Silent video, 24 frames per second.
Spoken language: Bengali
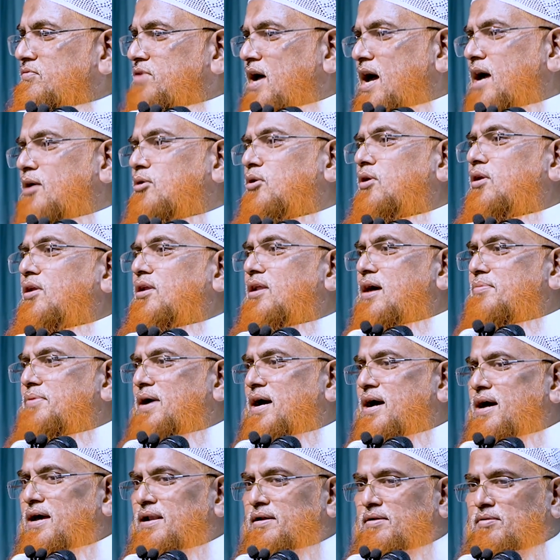ছাগল
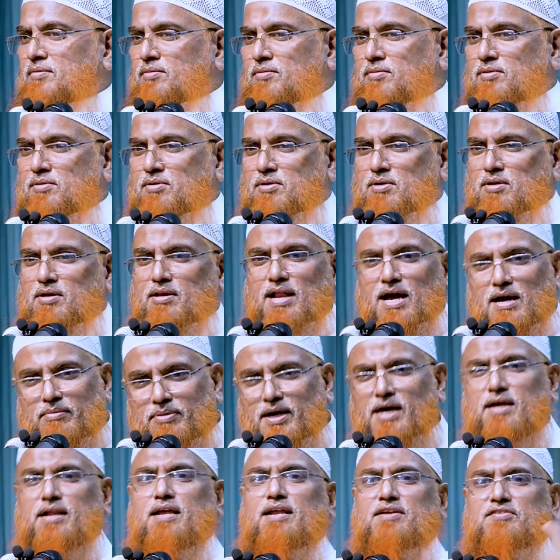লাভার
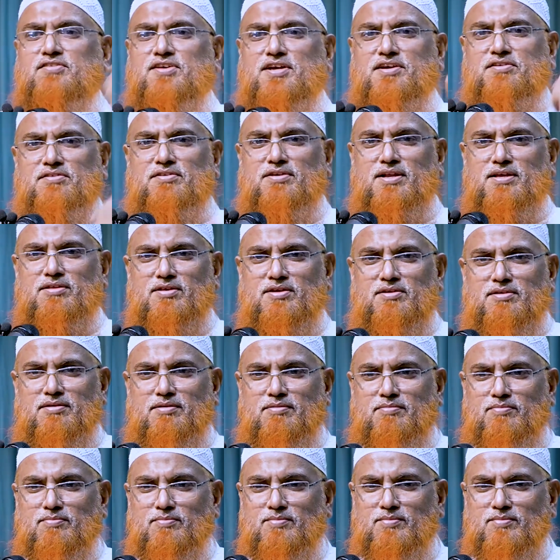লাভারের শেষ নেই দেশে